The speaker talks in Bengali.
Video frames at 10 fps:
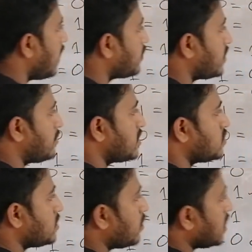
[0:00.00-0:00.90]
এখন আমরা
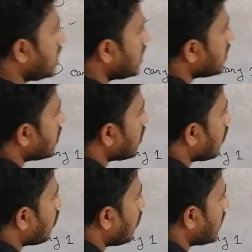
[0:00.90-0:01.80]
যদি বলি
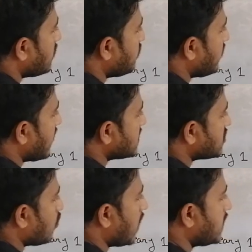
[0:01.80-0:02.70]
ওয়ান প্লাস
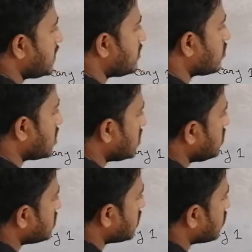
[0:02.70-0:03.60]
ওয়ান ইজ ইকুয়াল টু
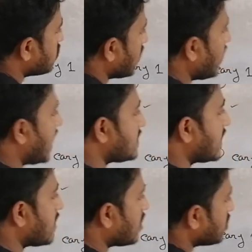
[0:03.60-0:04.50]
জিরো তাহলে হাতে
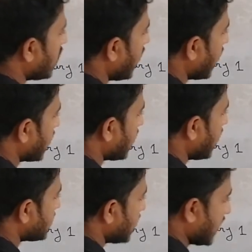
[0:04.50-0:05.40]
থাকে কত এক
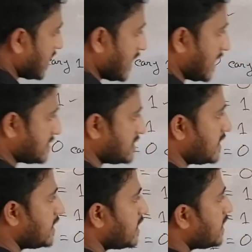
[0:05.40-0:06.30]
হাতে এখানে এক আছে
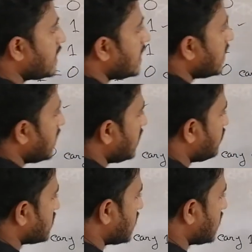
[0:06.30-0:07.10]
এরপর